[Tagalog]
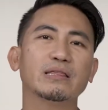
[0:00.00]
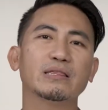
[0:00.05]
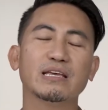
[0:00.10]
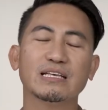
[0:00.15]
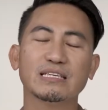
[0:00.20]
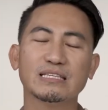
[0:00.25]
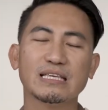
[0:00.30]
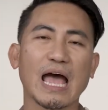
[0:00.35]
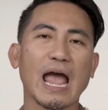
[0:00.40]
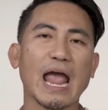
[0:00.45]

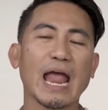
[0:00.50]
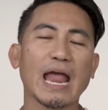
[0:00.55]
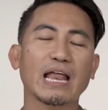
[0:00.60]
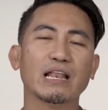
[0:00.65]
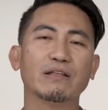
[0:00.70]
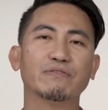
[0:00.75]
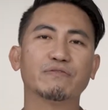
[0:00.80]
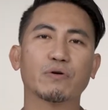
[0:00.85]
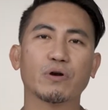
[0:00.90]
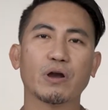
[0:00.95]

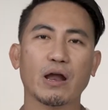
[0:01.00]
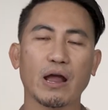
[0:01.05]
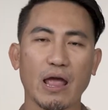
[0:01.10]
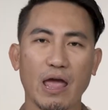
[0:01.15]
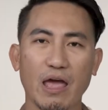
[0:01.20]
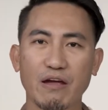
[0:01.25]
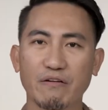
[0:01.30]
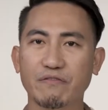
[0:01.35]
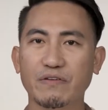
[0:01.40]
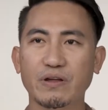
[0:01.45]
design for
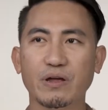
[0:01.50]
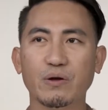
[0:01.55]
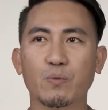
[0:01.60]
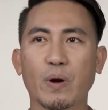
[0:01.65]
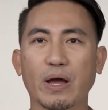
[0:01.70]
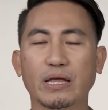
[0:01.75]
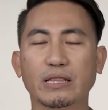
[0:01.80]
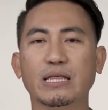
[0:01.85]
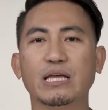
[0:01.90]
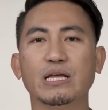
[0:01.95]
every
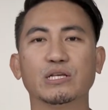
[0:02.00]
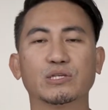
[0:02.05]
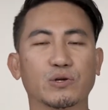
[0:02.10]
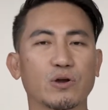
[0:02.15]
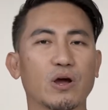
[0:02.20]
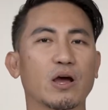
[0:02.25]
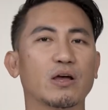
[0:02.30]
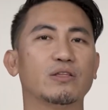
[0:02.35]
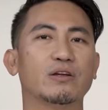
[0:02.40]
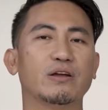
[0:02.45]
weddings or
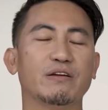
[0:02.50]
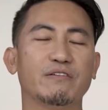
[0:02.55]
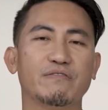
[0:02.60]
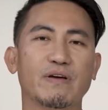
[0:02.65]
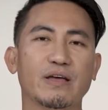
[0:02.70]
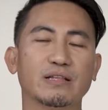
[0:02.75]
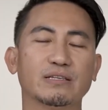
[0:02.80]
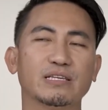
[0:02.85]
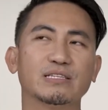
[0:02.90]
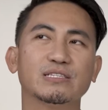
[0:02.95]
other
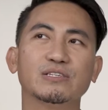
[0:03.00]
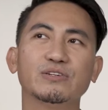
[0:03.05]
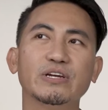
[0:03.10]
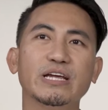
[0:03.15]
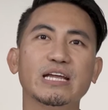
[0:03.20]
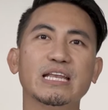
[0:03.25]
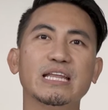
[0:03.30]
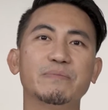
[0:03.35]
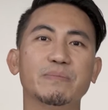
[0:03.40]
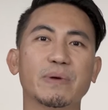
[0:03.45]
events is
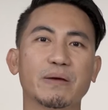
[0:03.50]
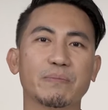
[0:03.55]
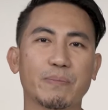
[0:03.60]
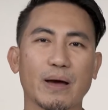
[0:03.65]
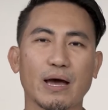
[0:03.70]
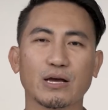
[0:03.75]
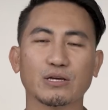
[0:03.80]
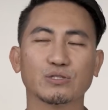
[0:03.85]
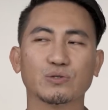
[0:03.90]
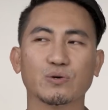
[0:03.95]
really my
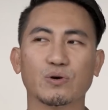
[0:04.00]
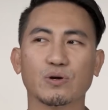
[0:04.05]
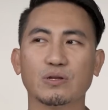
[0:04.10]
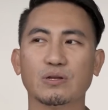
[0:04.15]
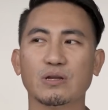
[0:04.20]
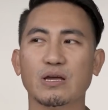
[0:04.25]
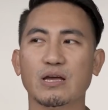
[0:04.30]
passion.